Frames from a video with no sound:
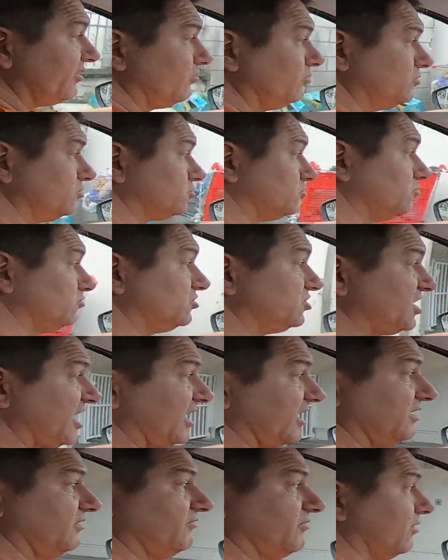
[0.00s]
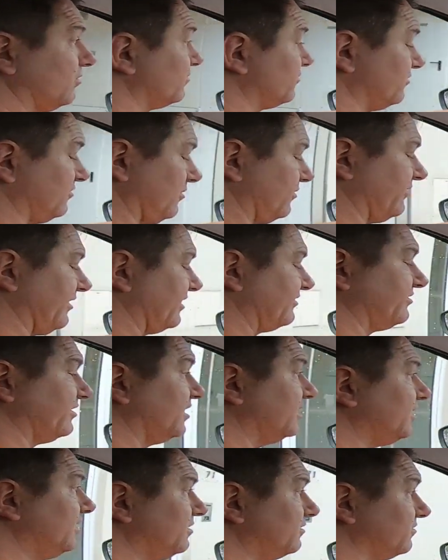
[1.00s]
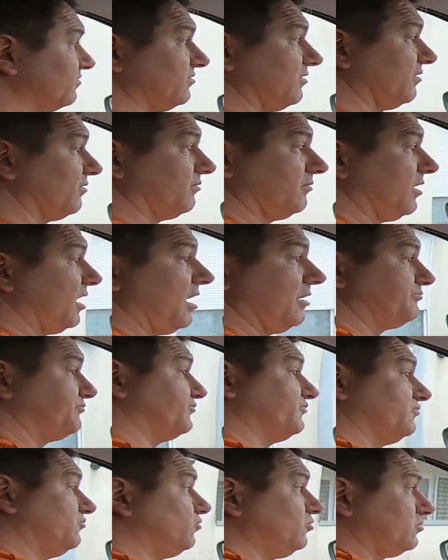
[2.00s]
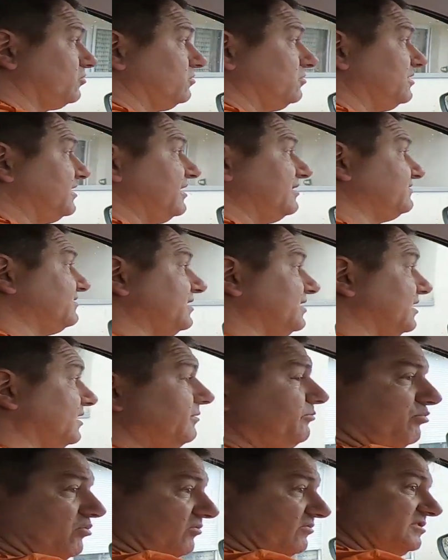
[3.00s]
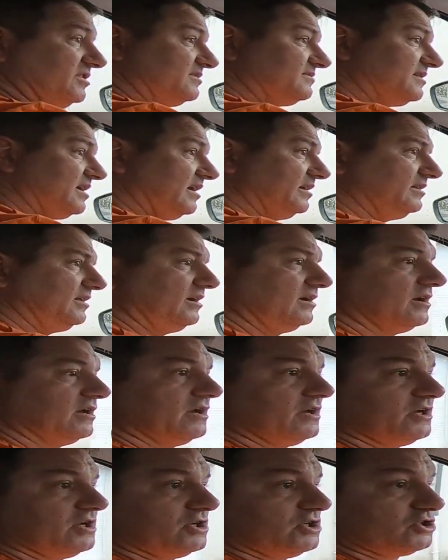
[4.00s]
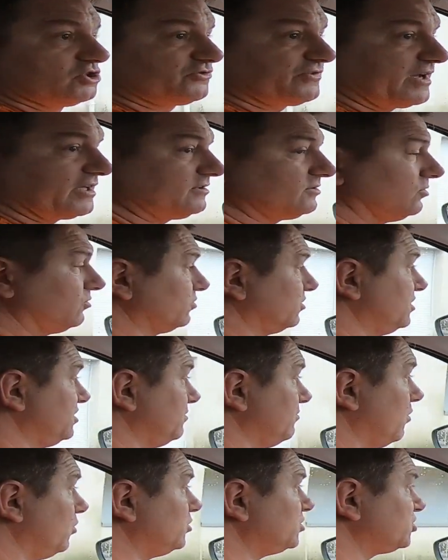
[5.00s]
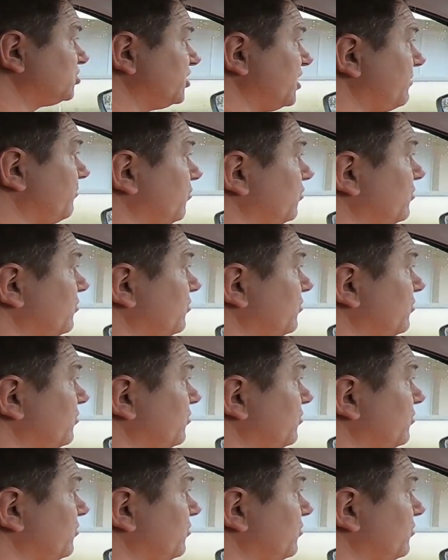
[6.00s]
est rouge, donc j'arrive sans accélérer. C'est absurde d'accélérer pour venir s'arrêter. Je freine tranquillement et je gère